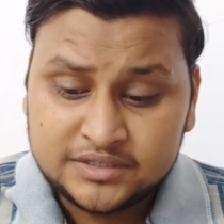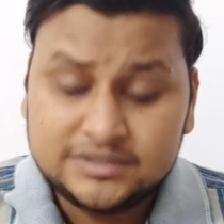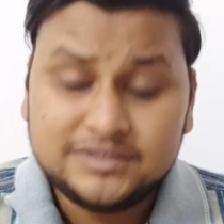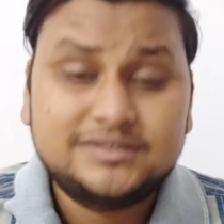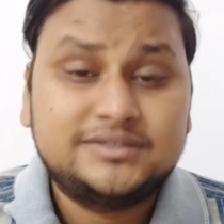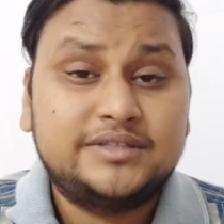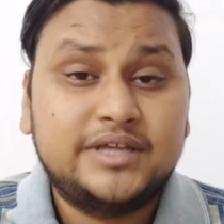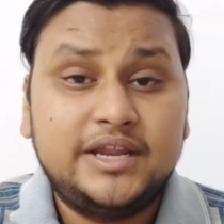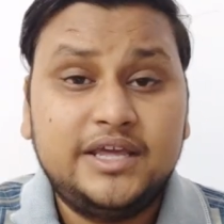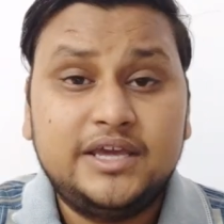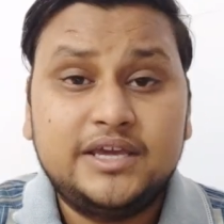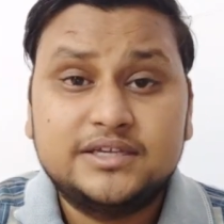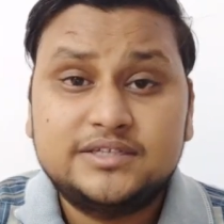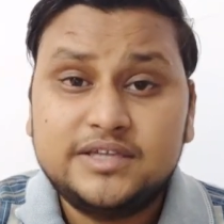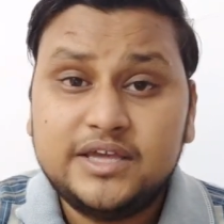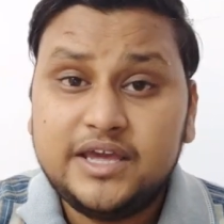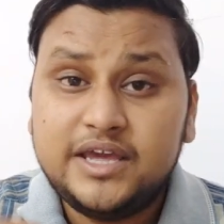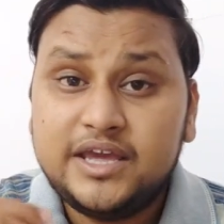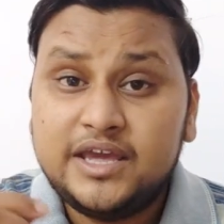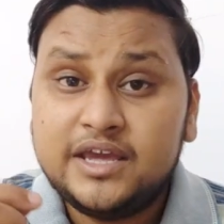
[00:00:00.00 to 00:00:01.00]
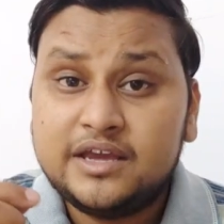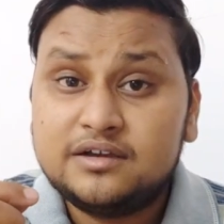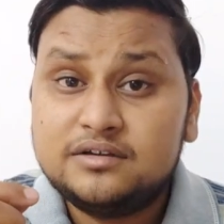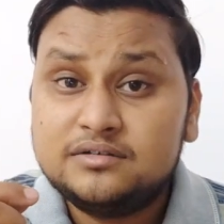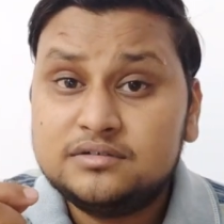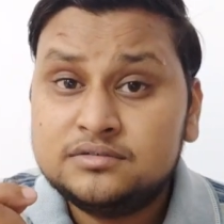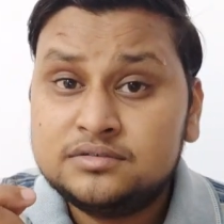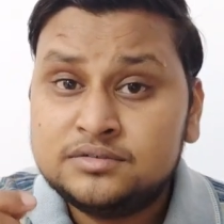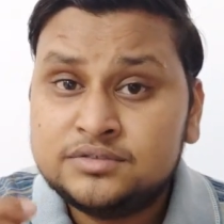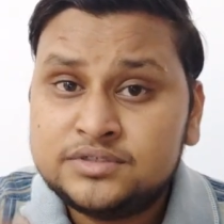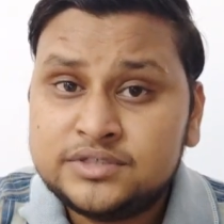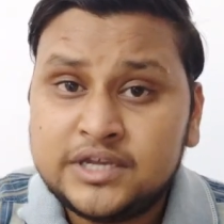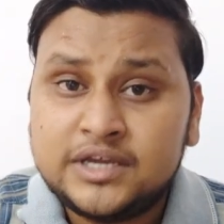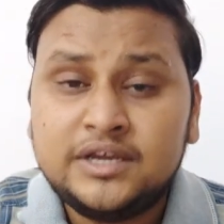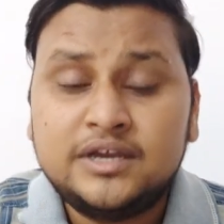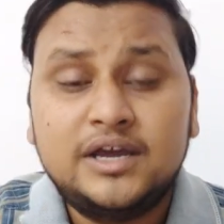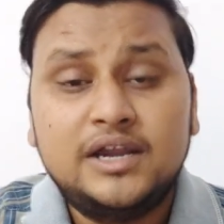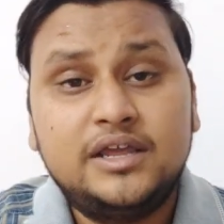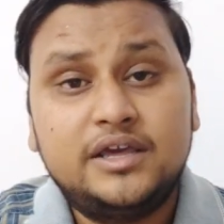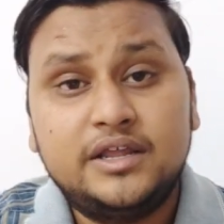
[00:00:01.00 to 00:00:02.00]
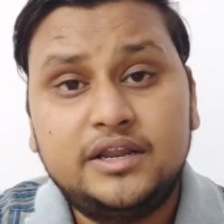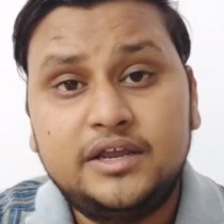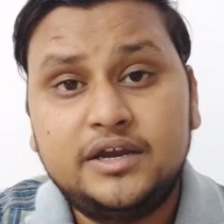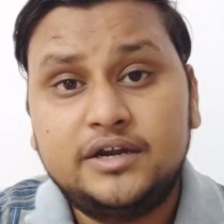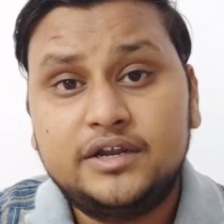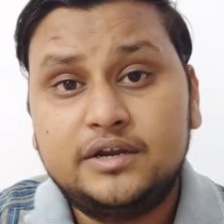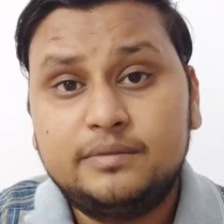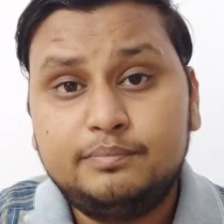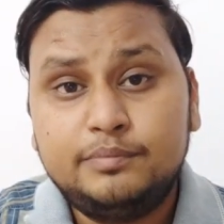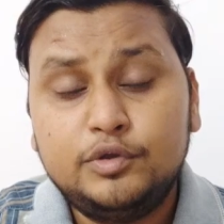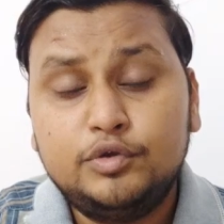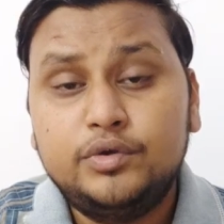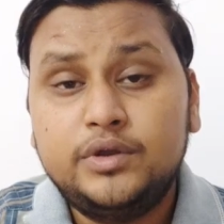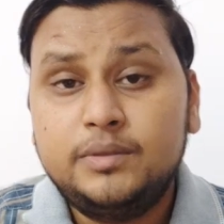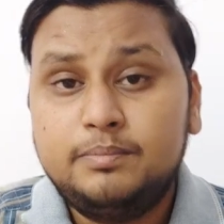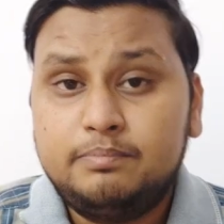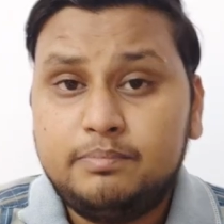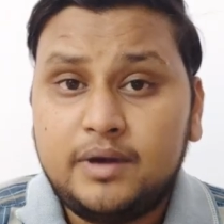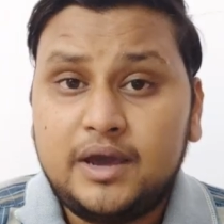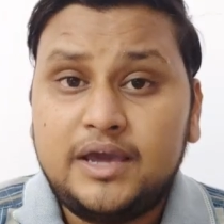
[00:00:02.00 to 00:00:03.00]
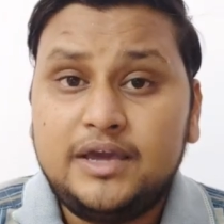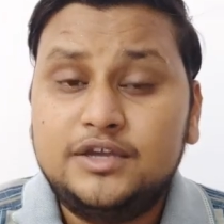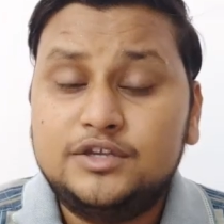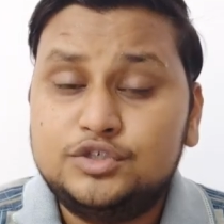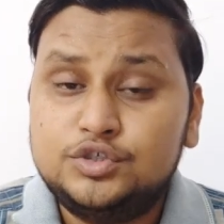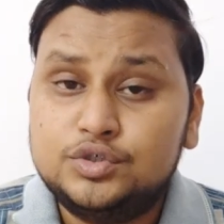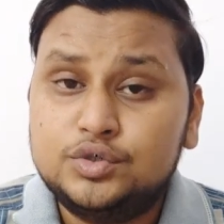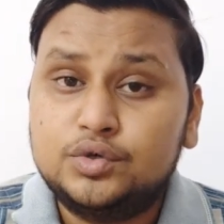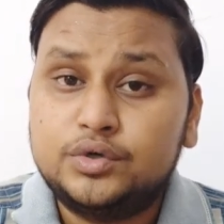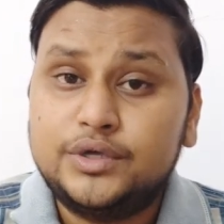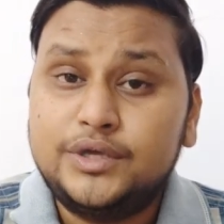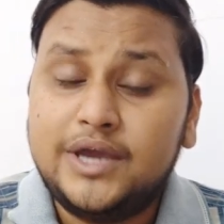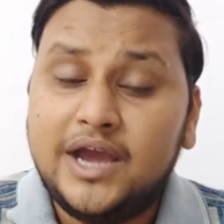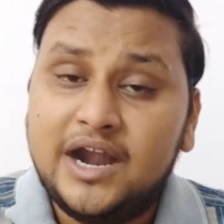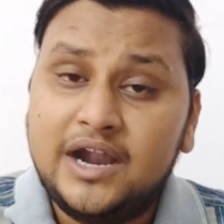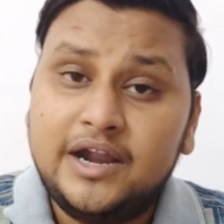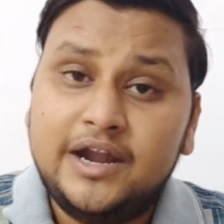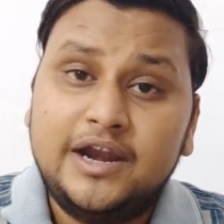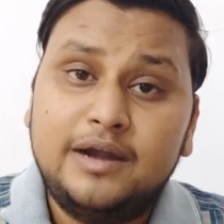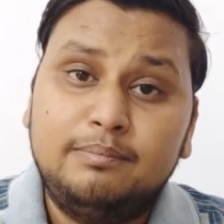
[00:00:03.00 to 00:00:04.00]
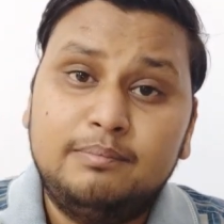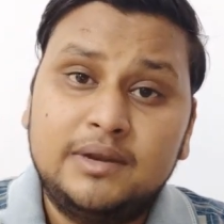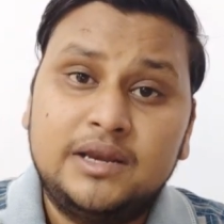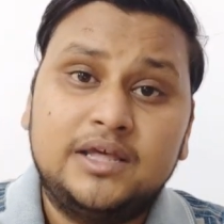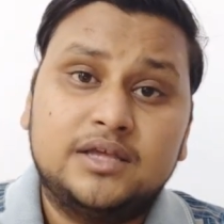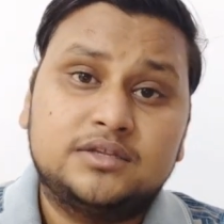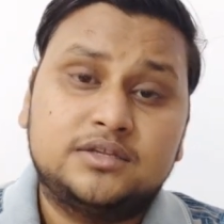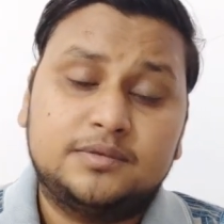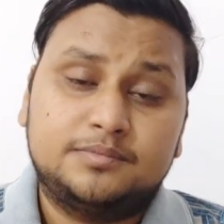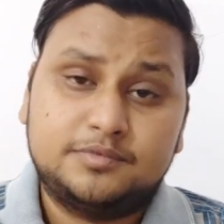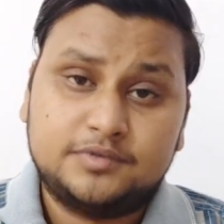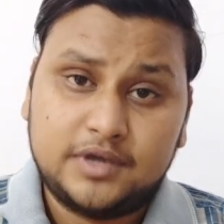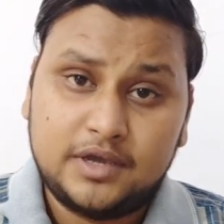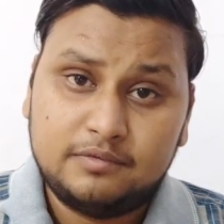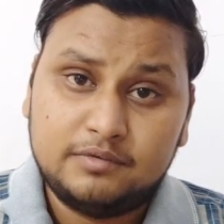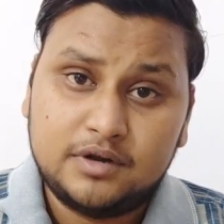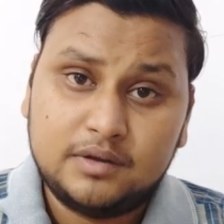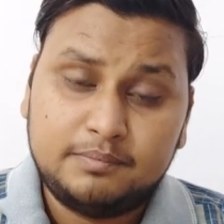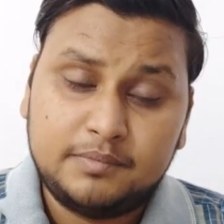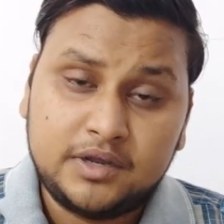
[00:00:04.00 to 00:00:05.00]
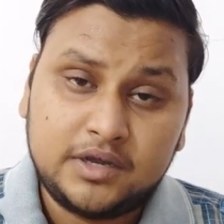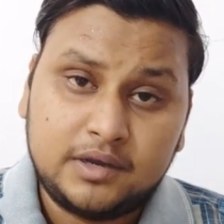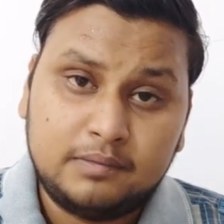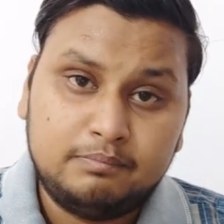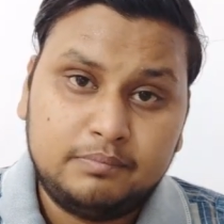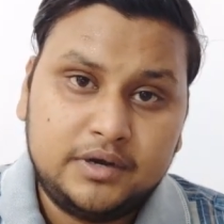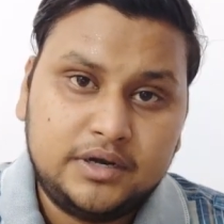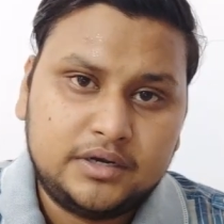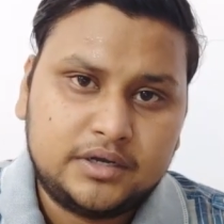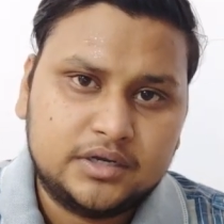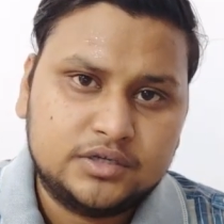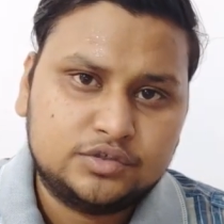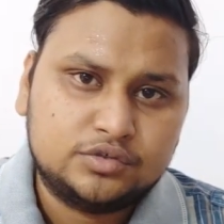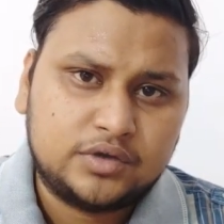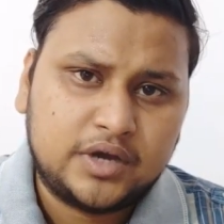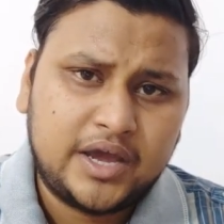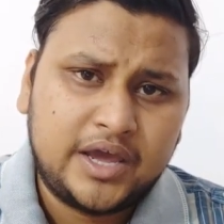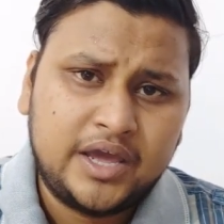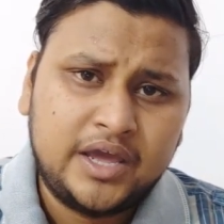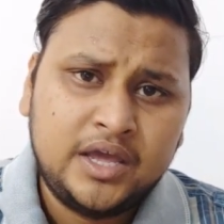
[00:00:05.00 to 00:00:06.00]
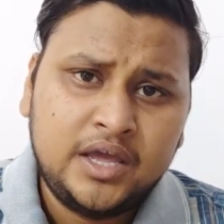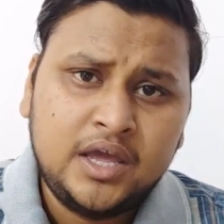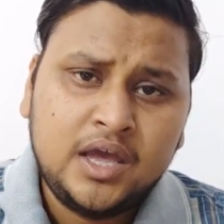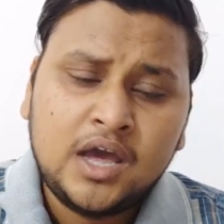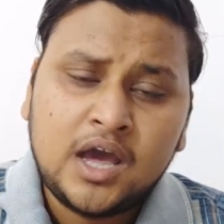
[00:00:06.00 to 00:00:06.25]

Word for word: जिस तरीके से एक सिंगल क्रिएटर प्यूडी पाई जो कि 100 मिलियन सब्सक्राइबर अपने कंप्लीट कर चुका है